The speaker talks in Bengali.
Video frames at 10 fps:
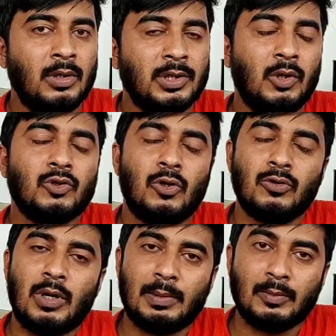সেগুলো
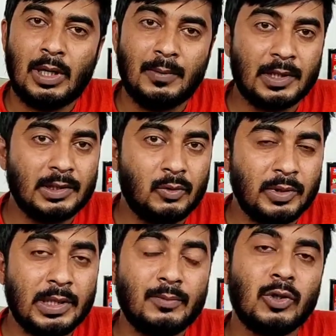সংগ্রহ আমার আমার কাছে
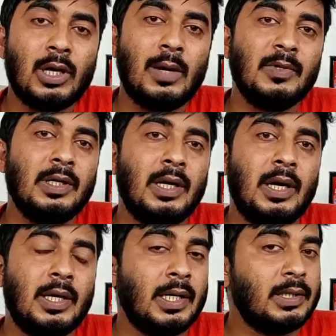রয়েছে এবং আমি
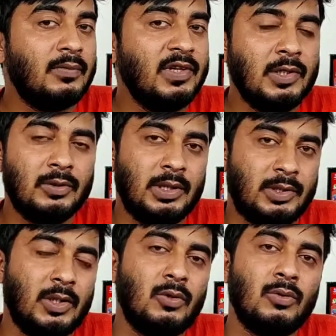এক একটা ভিডিওতে
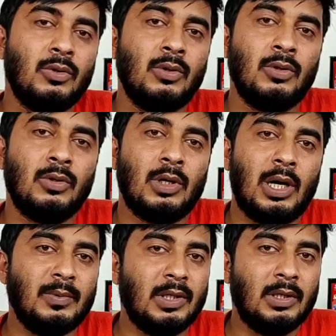সেগুলো
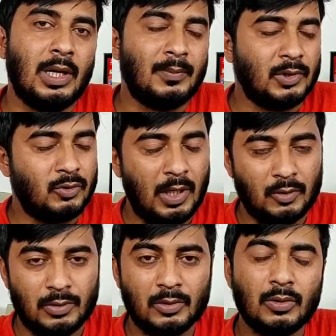আমি আপনাদের সঙ্গে
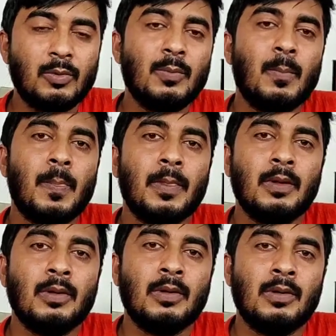আলোচনা করব
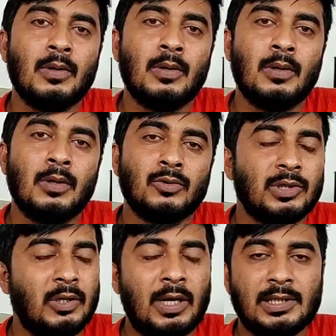তো
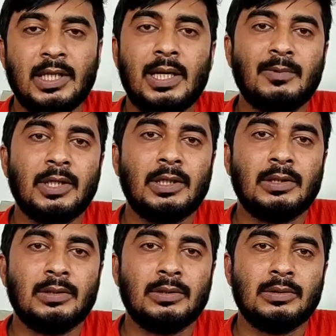যাই হোক আজকের আমাদের
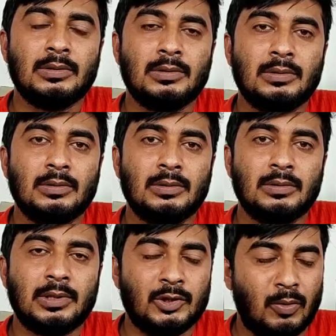
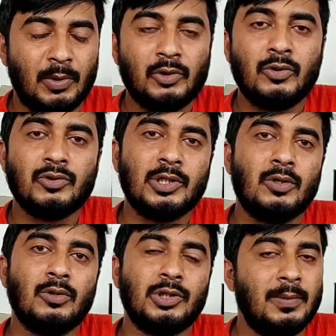যে সম্পাদকীয় সেটি
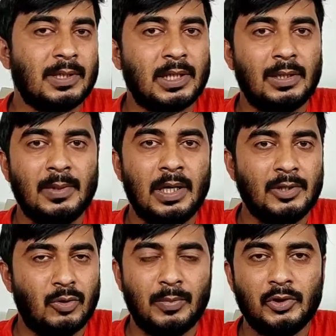হলো ত্রিভাষা নামে
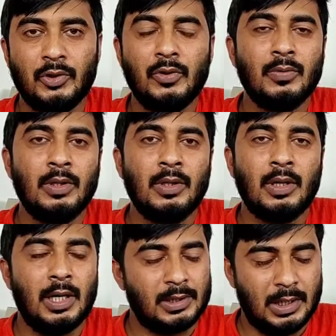এই সম্পাদকীয়
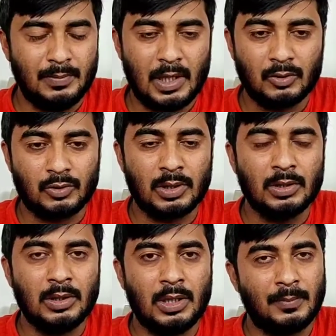আজকে আমি আলোচনা
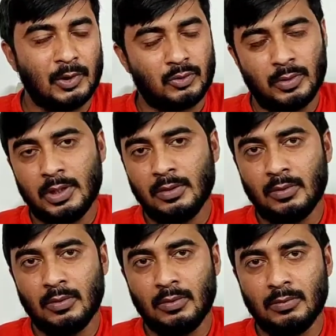আপনাদের সঙ্গে
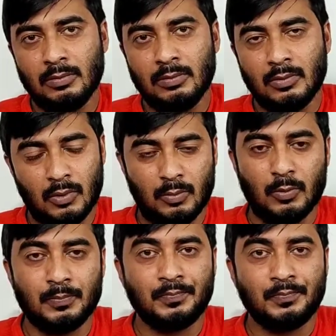করব